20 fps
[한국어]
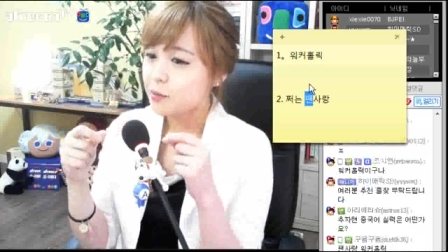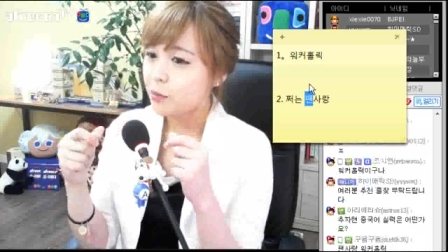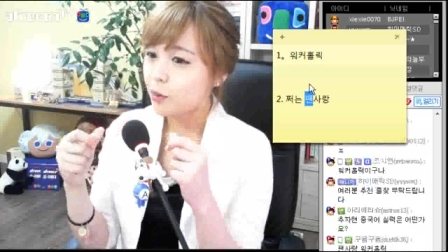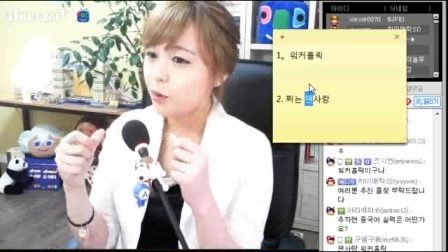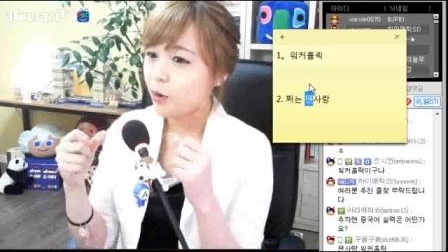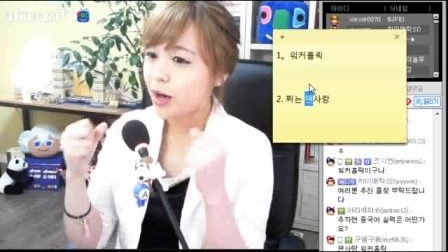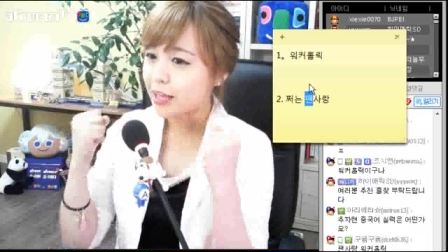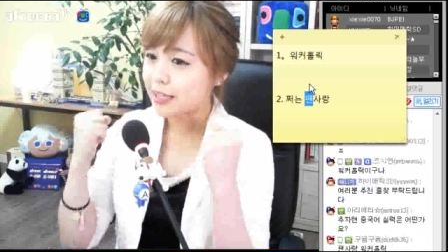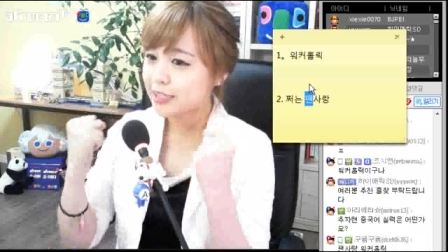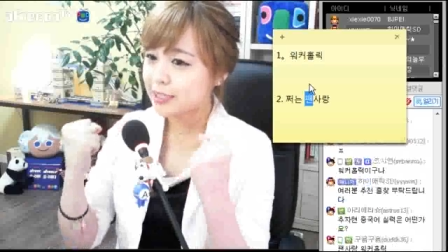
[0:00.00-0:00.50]

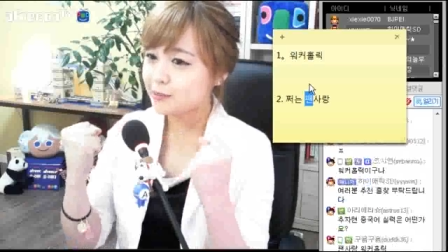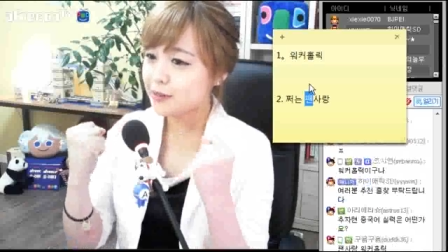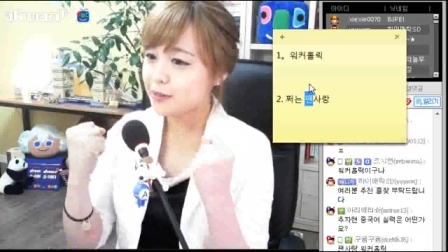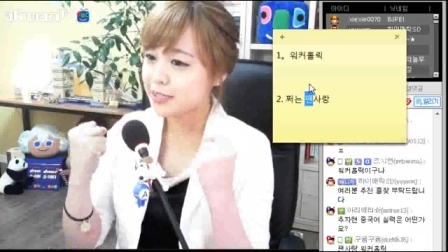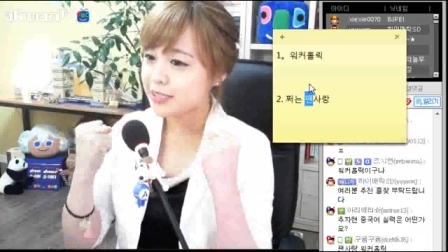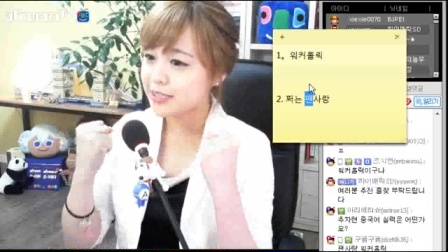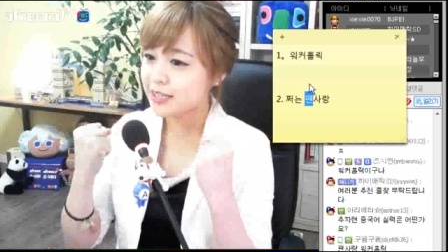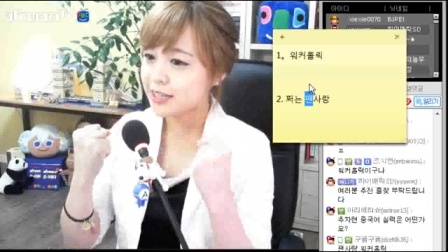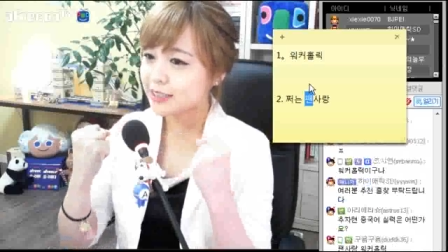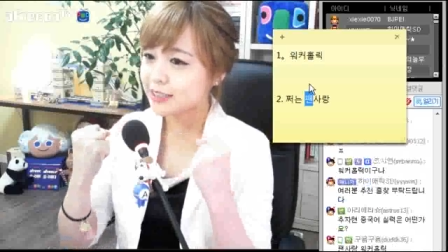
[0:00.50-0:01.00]
뭐 아침에
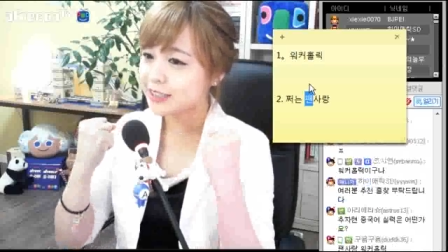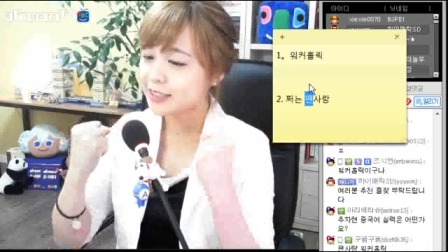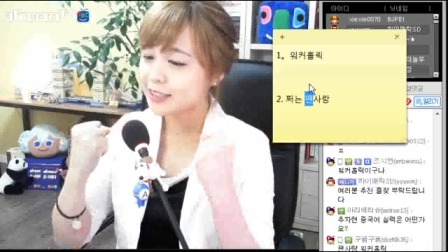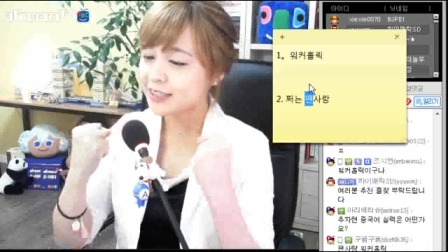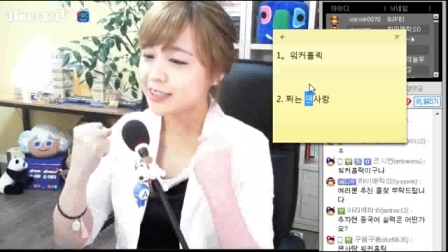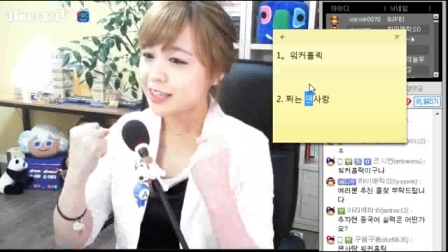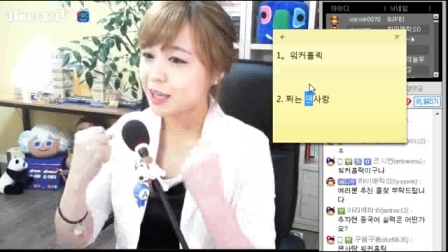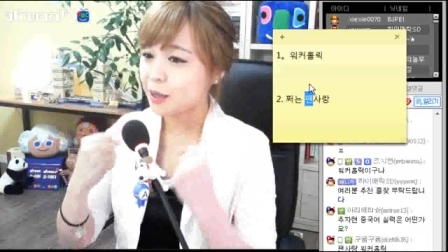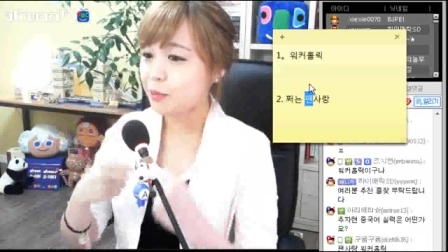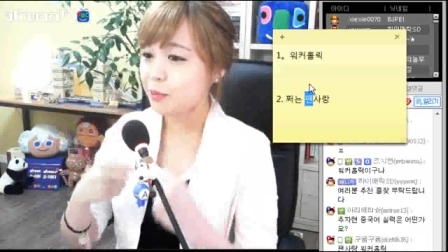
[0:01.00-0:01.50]
시작
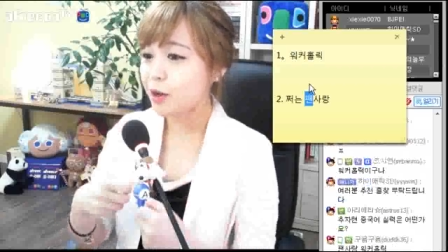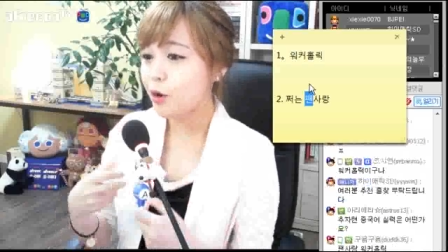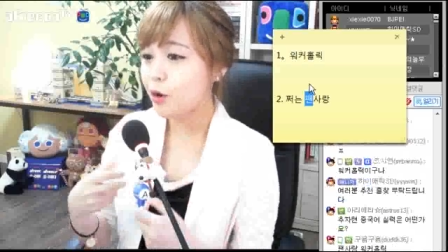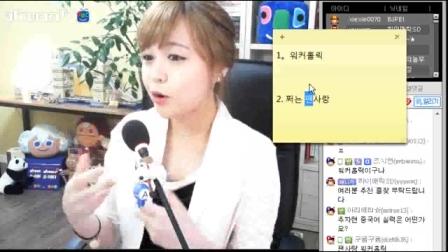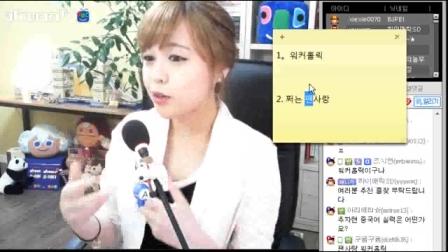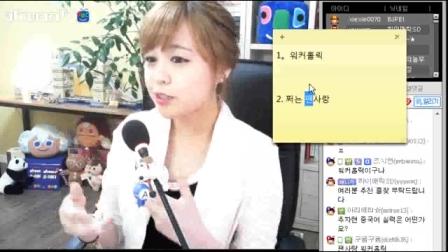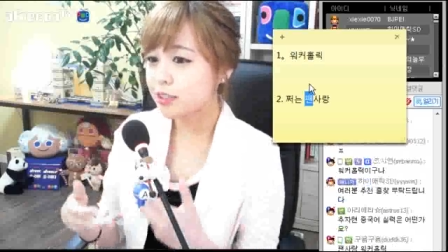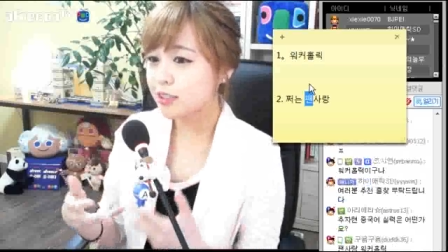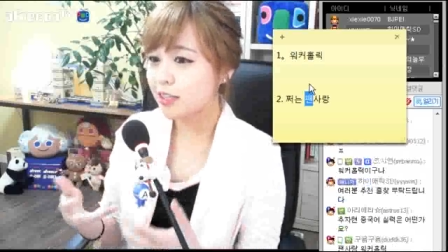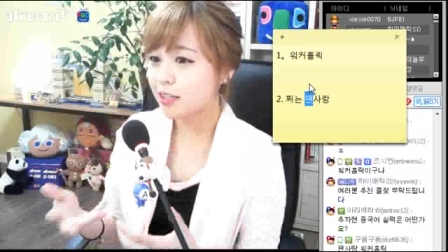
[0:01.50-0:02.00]
든든하게 막 이런
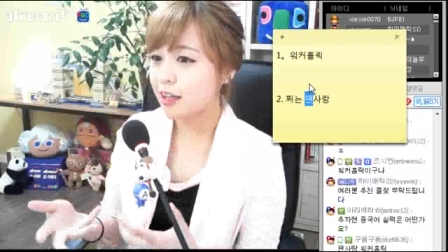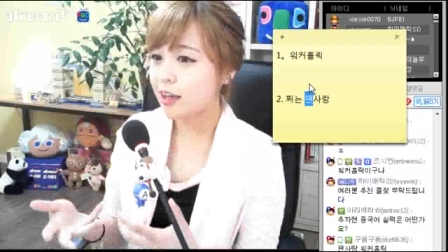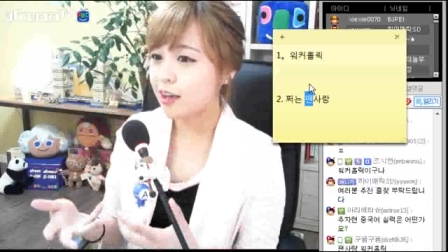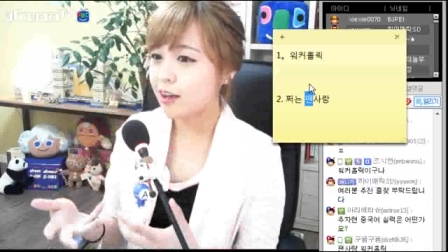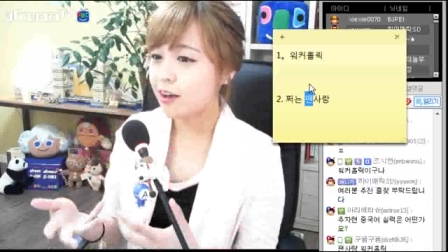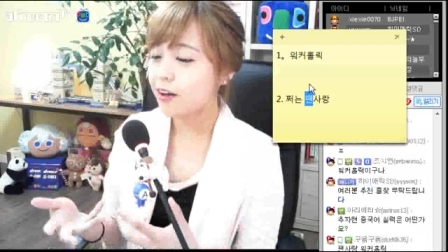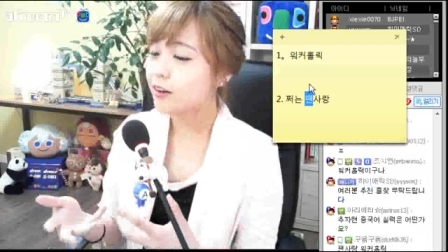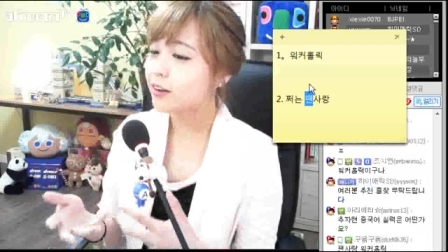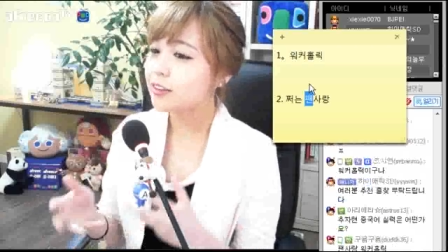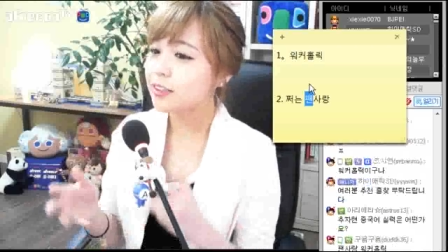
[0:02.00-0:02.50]
거
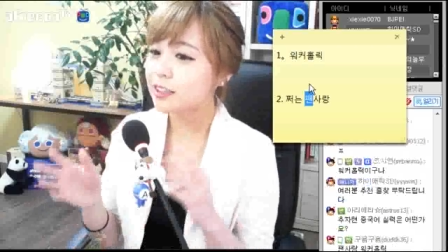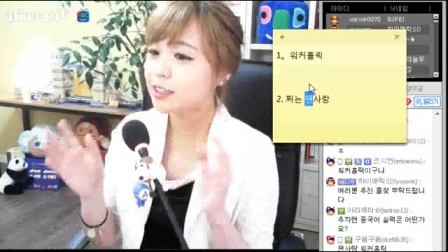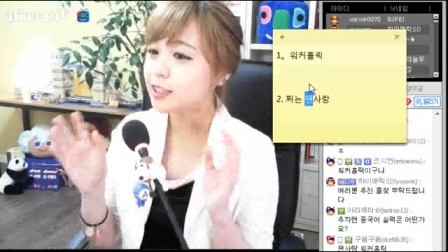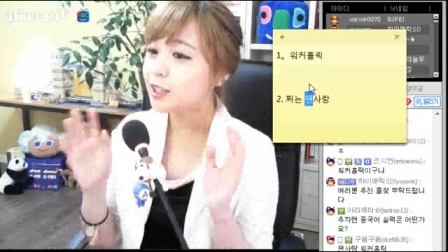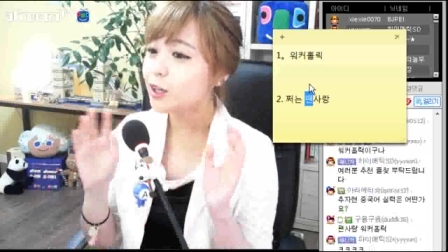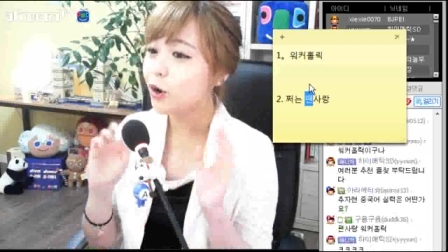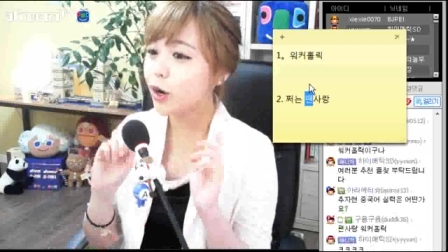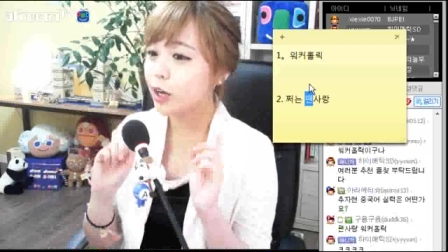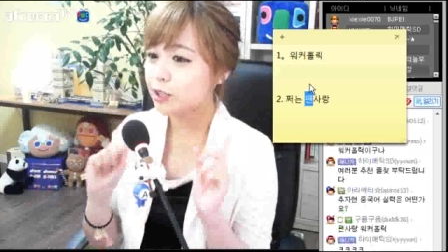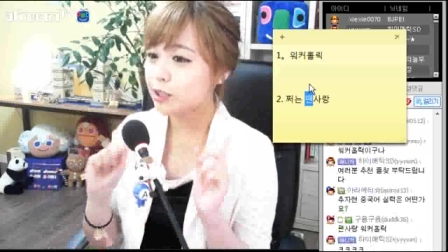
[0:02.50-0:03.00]
쓰잖아요. 근데
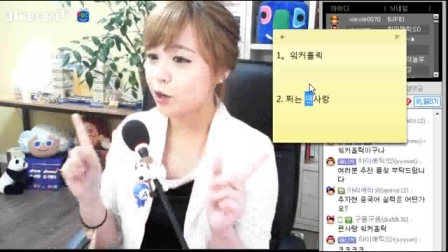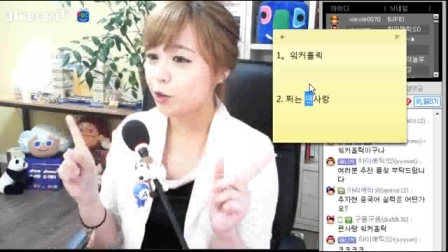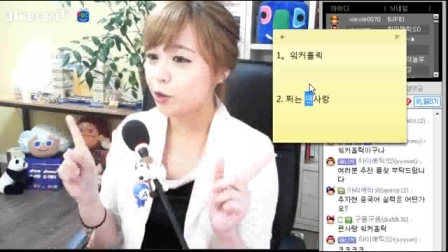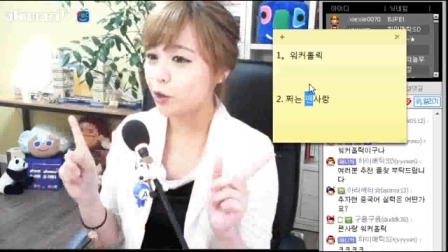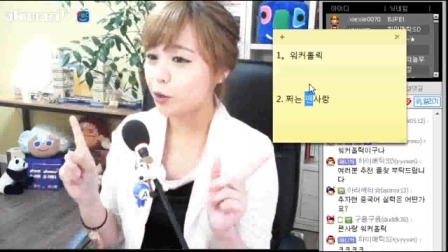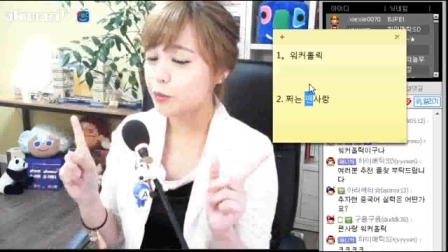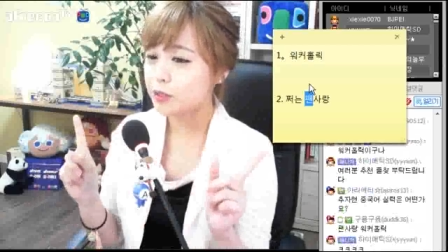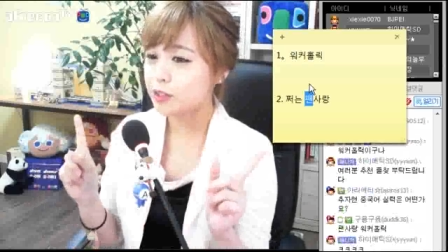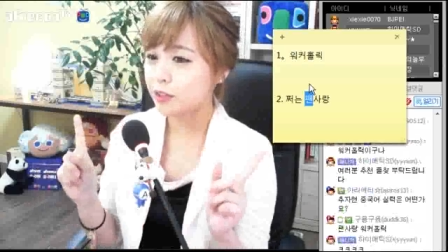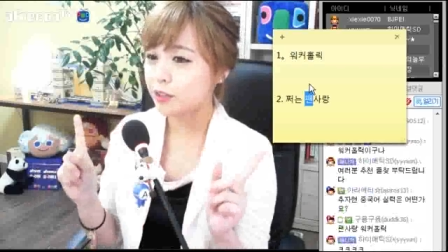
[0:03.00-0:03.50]
그런 게
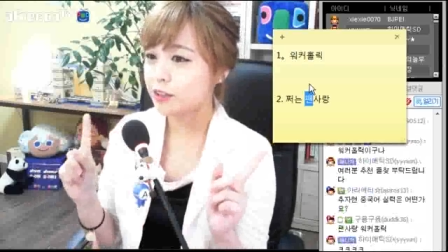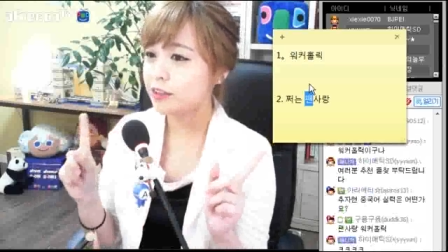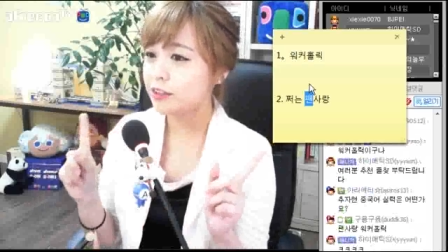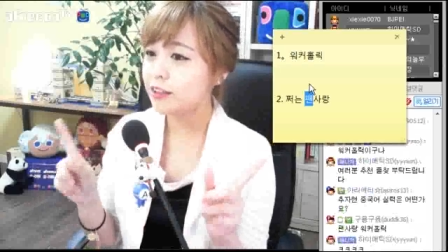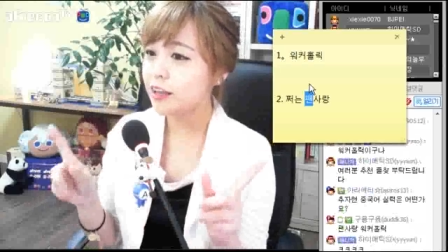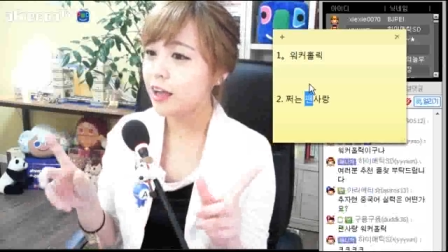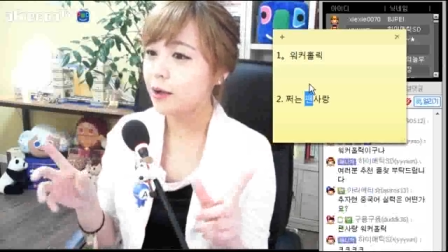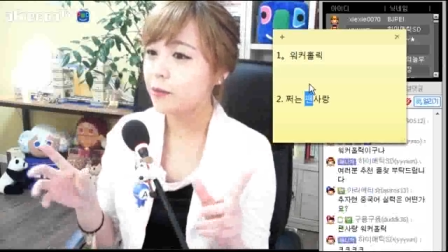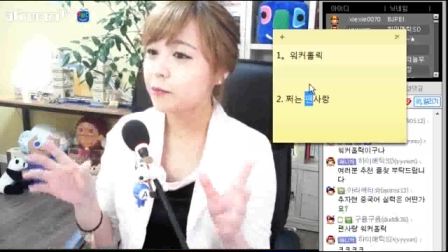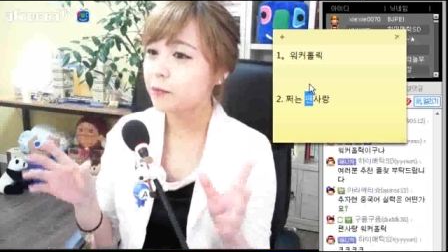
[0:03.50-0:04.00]
전혀 없어.
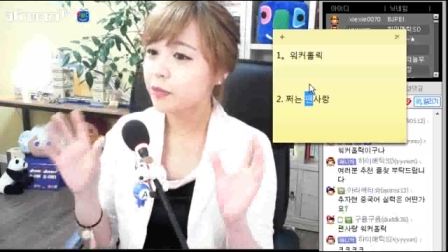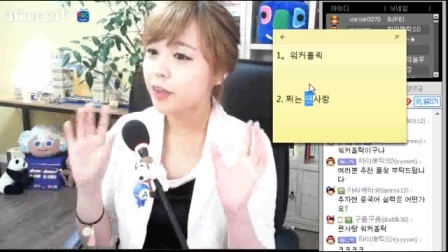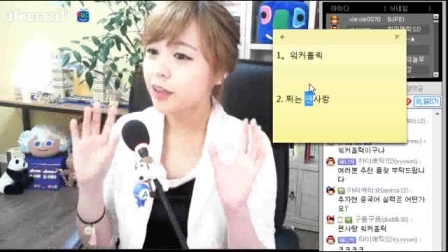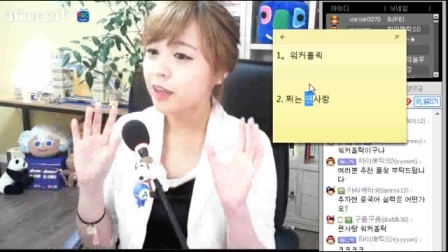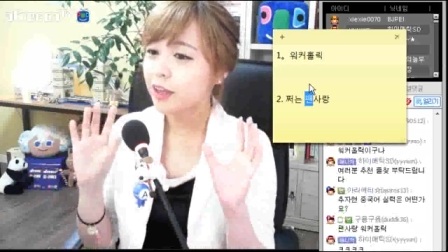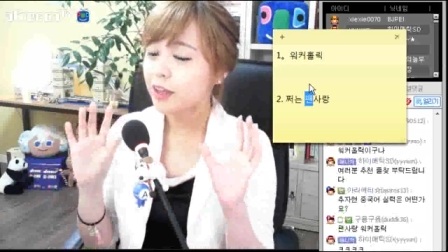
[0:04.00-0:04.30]
그냥